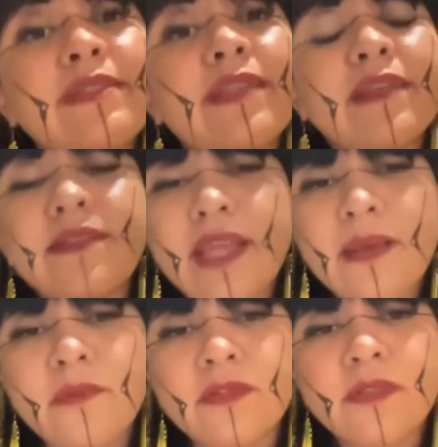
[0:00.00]

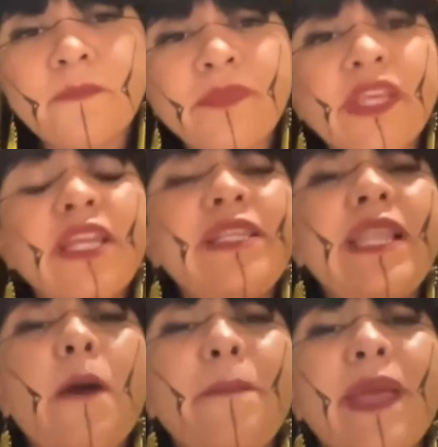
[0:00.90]
entendemos que
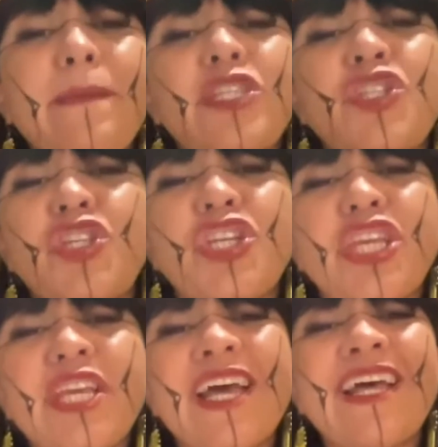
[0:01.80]
não
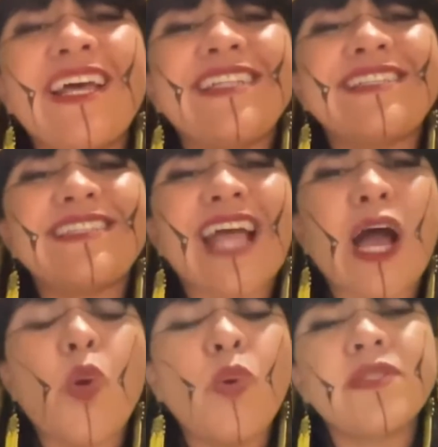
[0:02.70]
permitiria
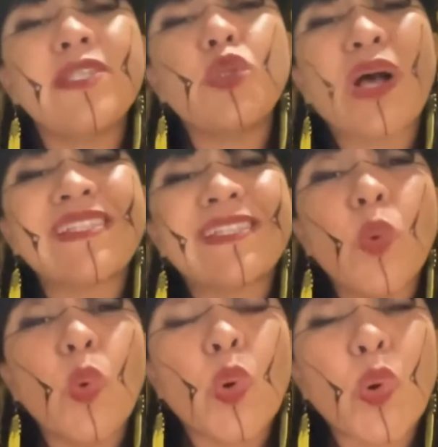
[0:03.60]
tal
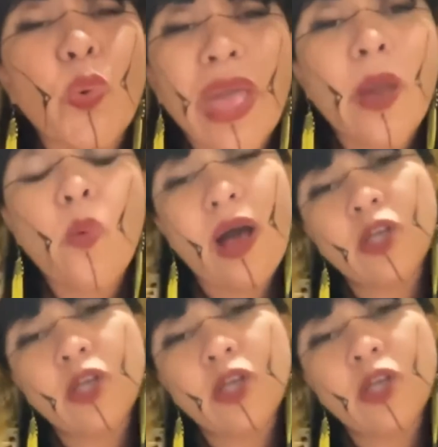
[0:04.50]
situação cruel